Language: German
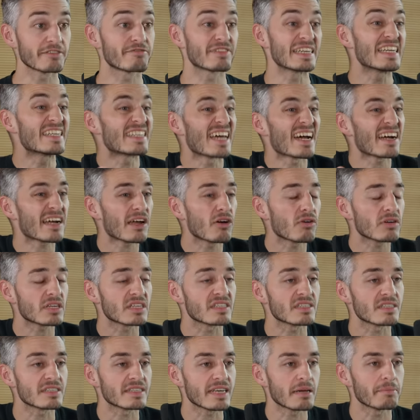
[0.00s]
Viele sagen ja auch,
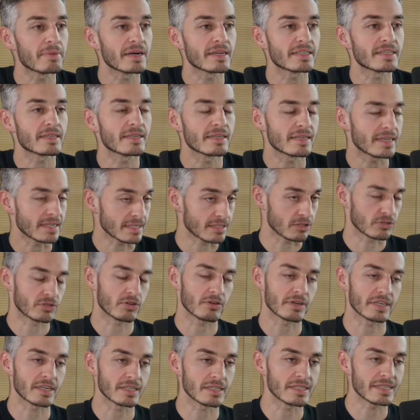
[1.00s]
dass es, der Part
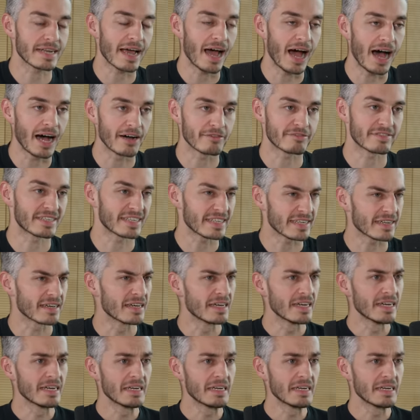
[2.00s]
sorry, dass es der AfD